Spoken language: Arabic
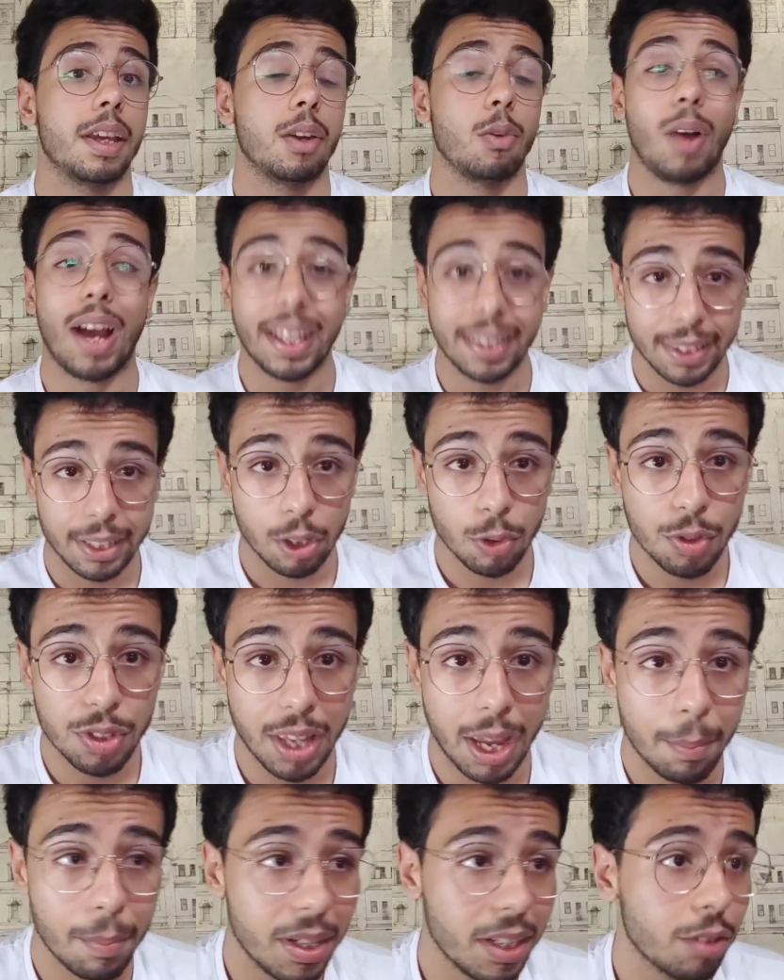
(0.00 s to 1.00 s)
وحتى لو
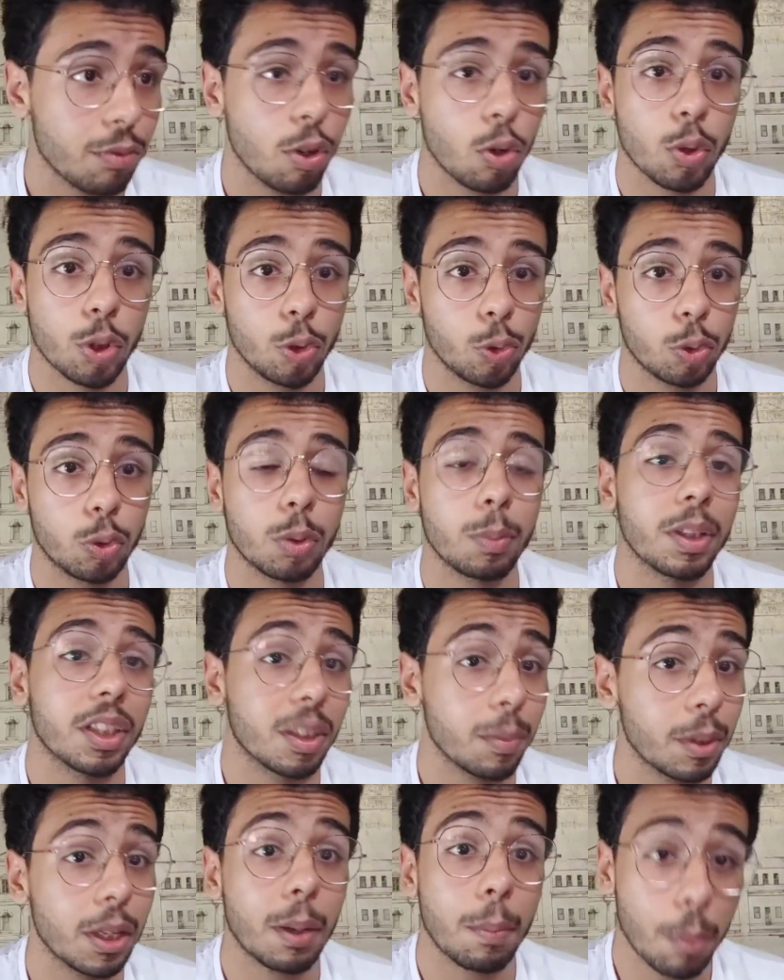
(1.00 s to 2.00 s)
استحملت فهو الدكتور
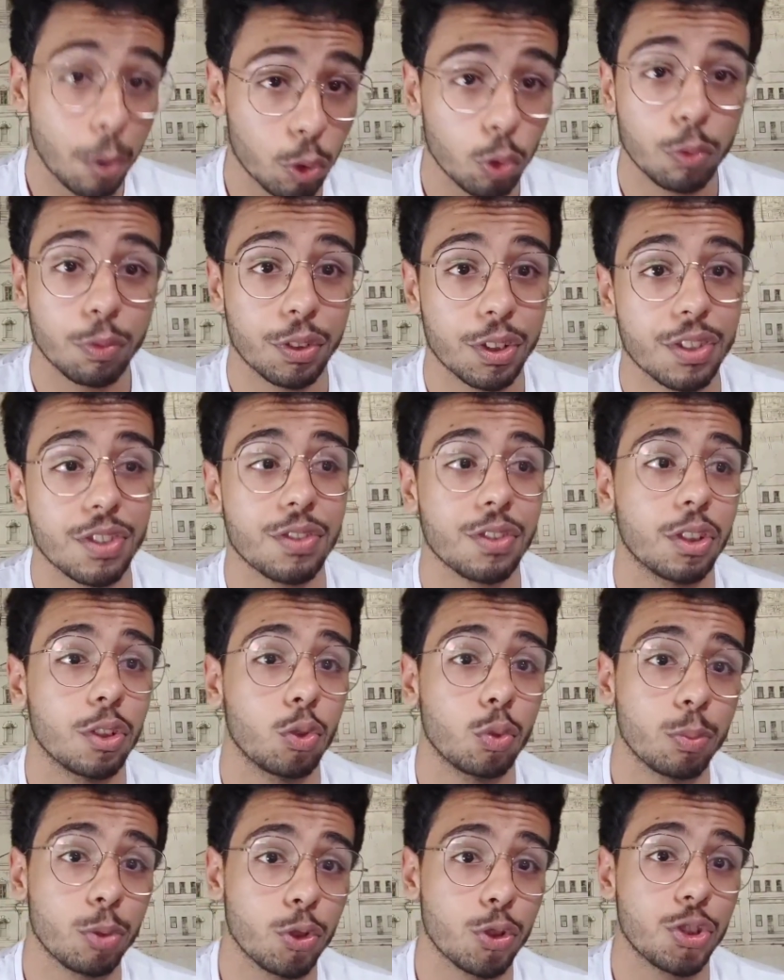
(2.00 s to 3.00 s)
بيكتب لك برضه في
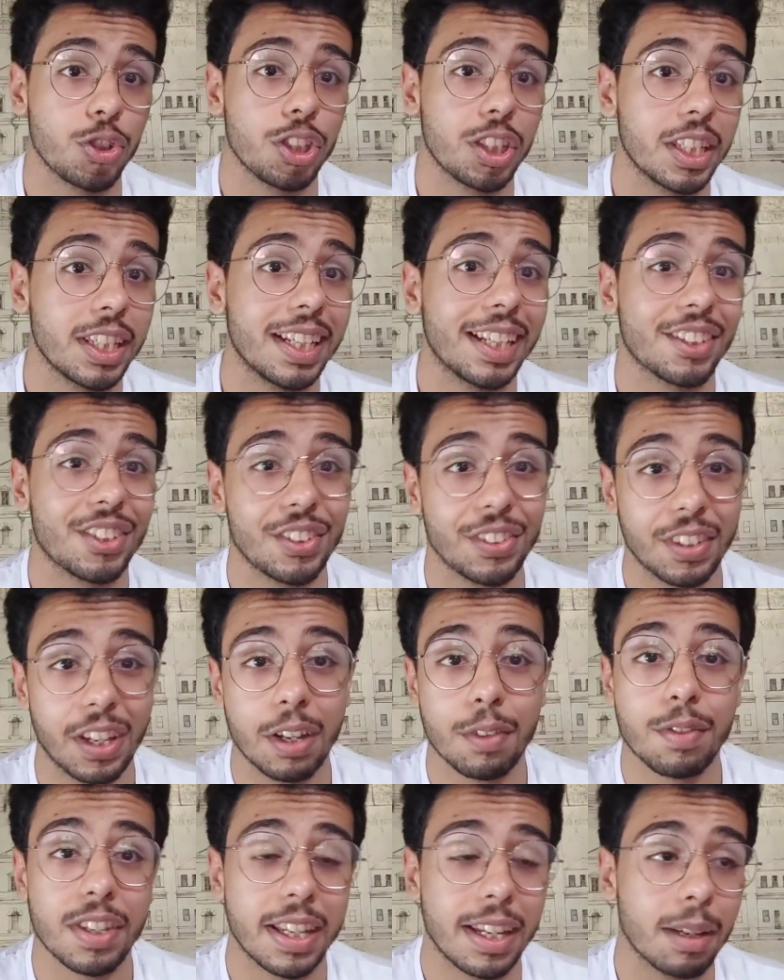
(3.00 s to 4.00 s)
النسترويد ومينوكسيديل عشان
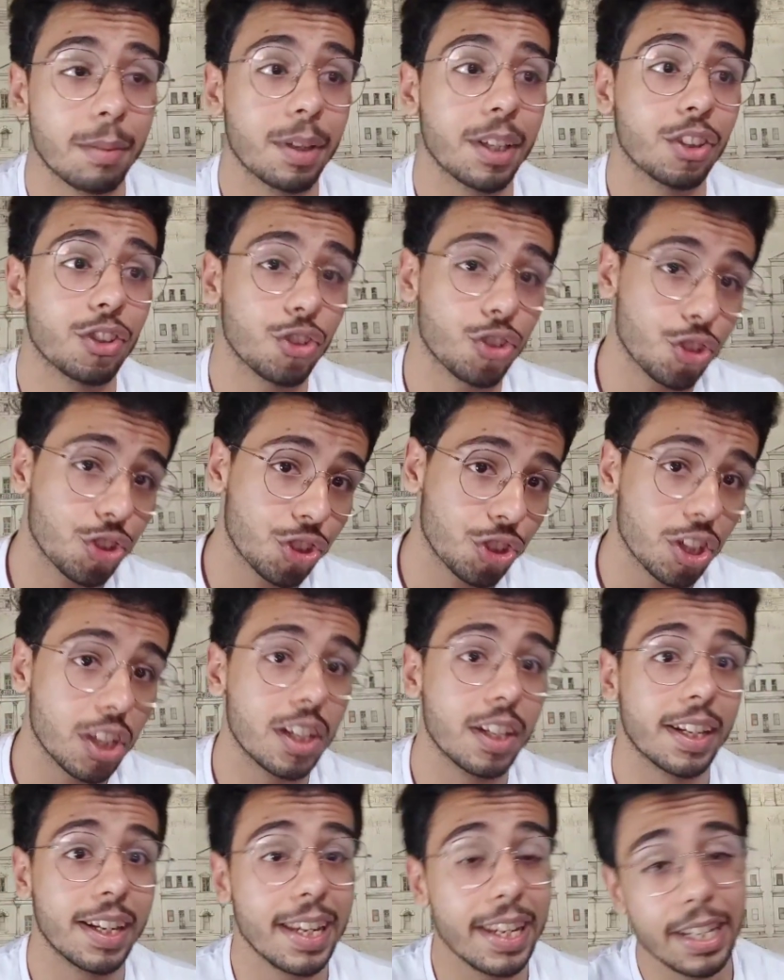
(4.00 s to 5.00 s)
تحافظ على بقيه
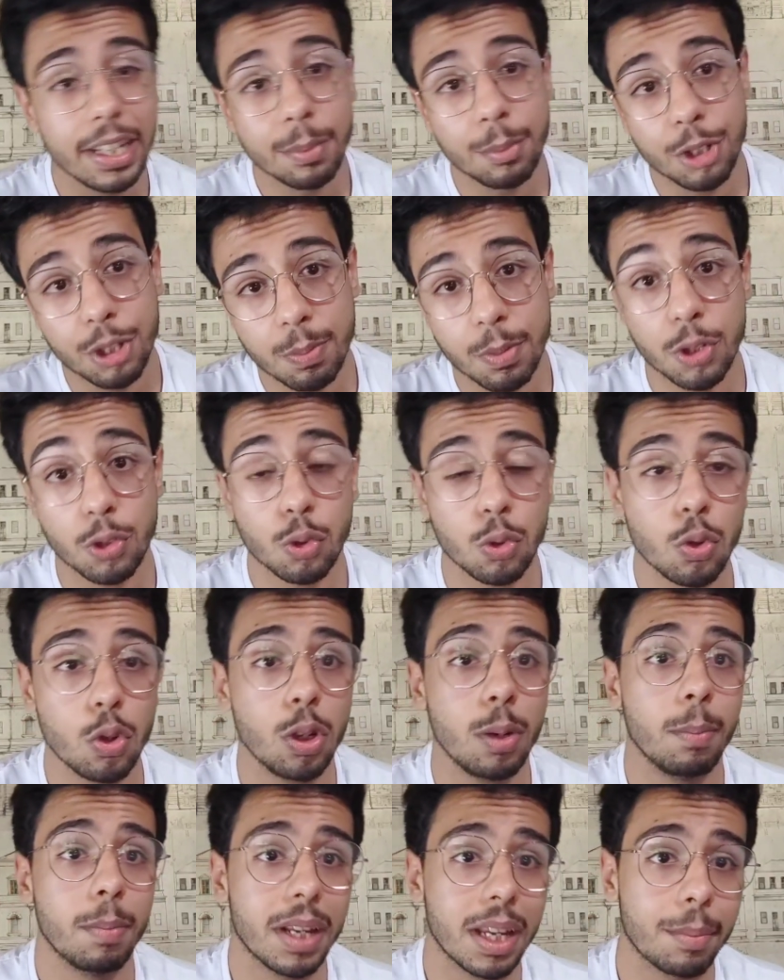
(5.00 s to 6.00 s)
الشعر اللي مش
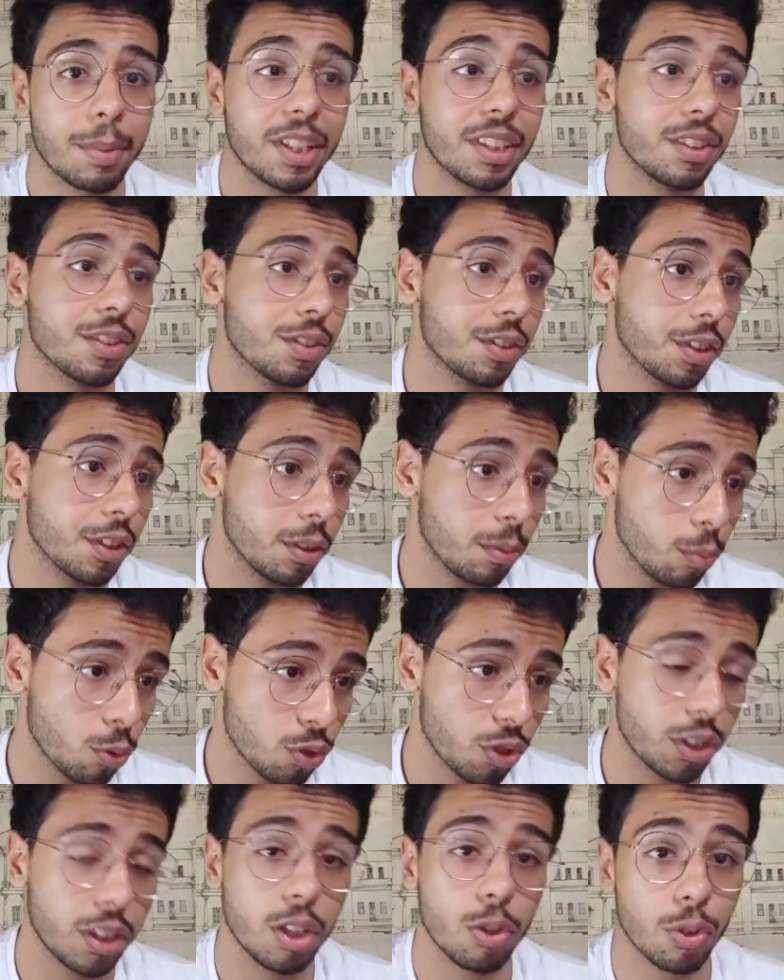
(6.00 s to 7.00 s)
مزروع من عمليه تصغير
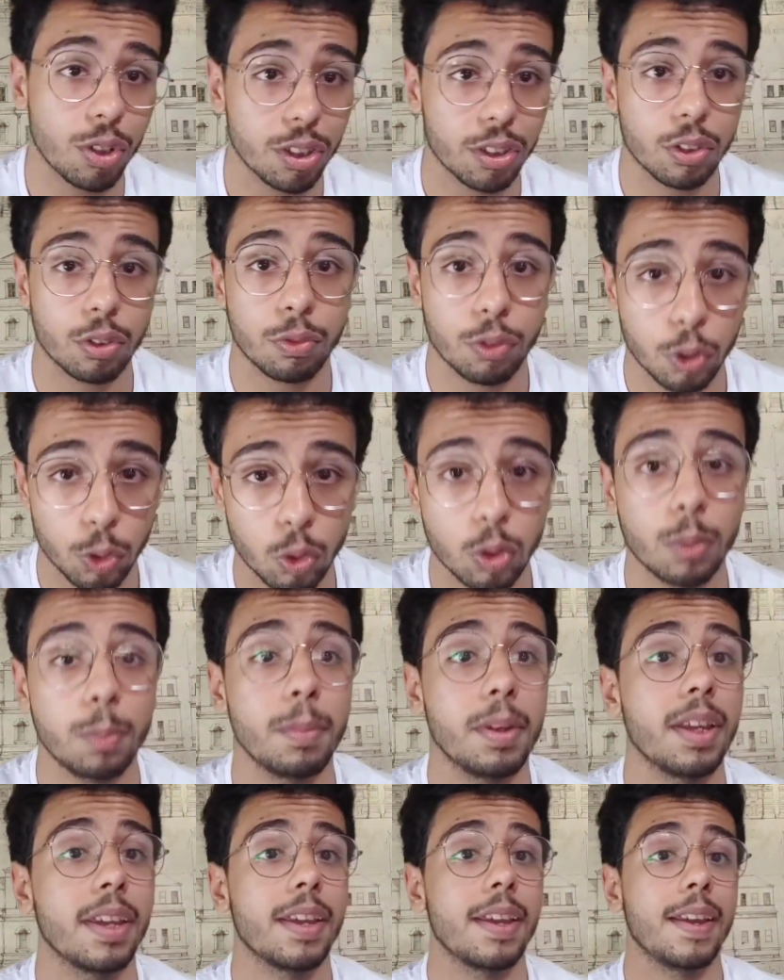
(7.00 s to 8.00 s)
البصيله وان انت
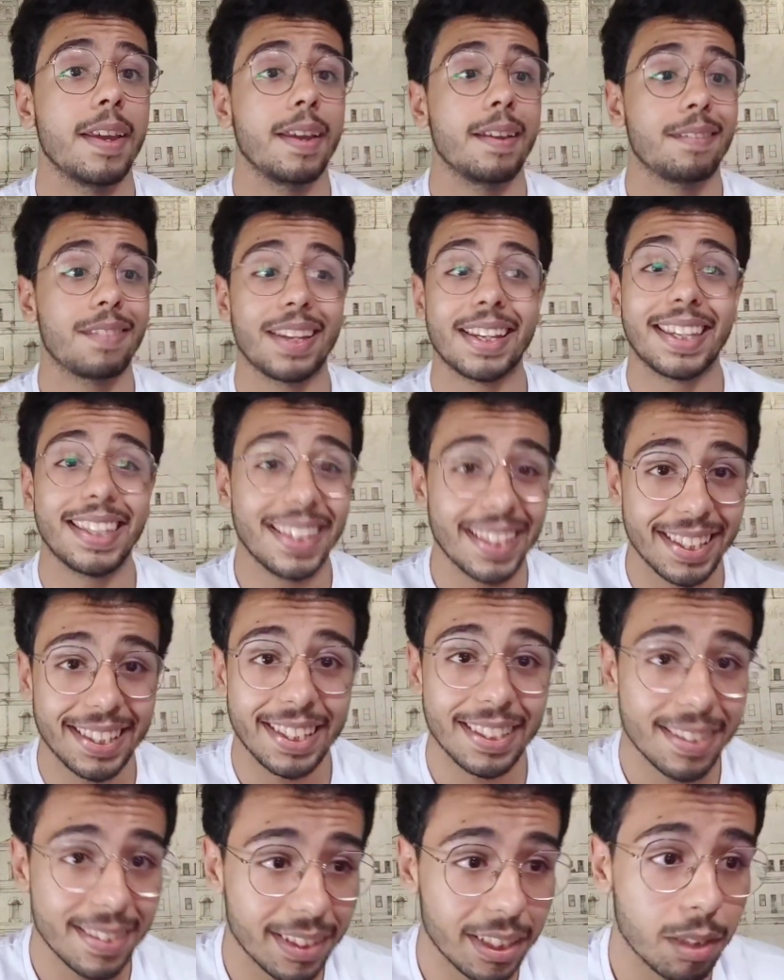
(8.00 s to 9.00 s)
تفقدهم فكده
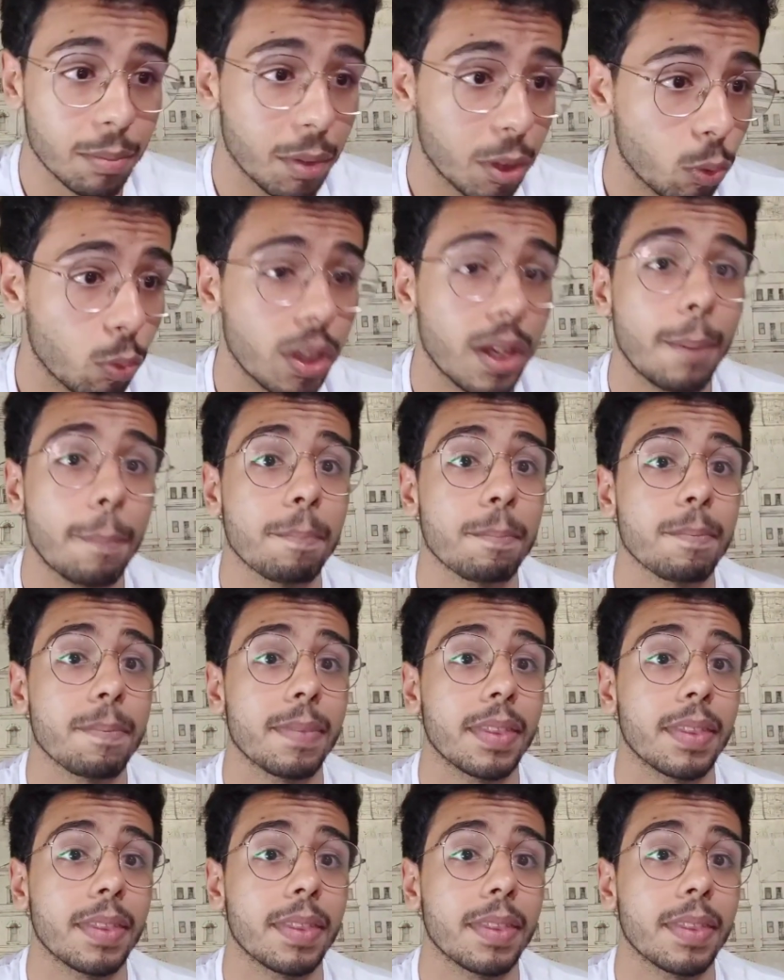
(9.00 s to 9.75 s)
كده هتستخدم ادويه